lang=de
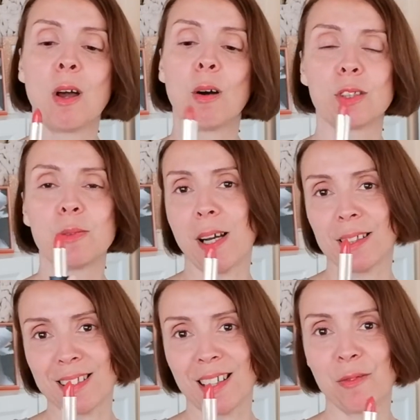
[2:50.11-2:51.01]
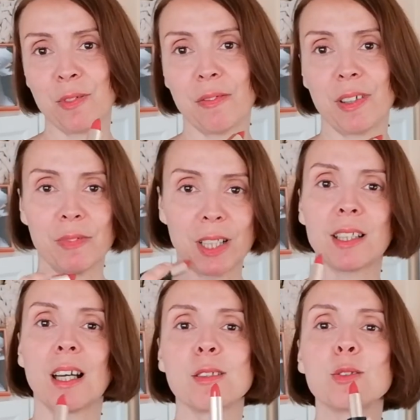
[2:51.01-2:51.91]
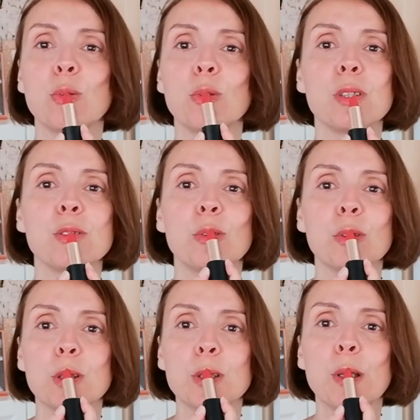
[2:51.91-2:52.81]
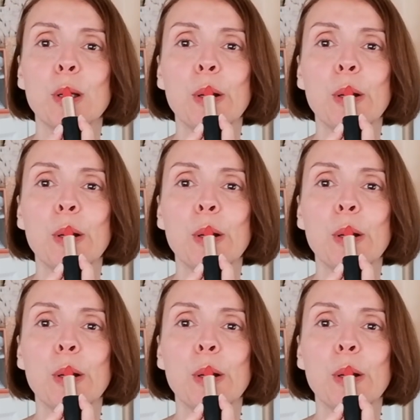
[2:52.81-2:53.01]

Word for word: Und ich mag das einfach, wenn wirklich alles Ton in Ton ist.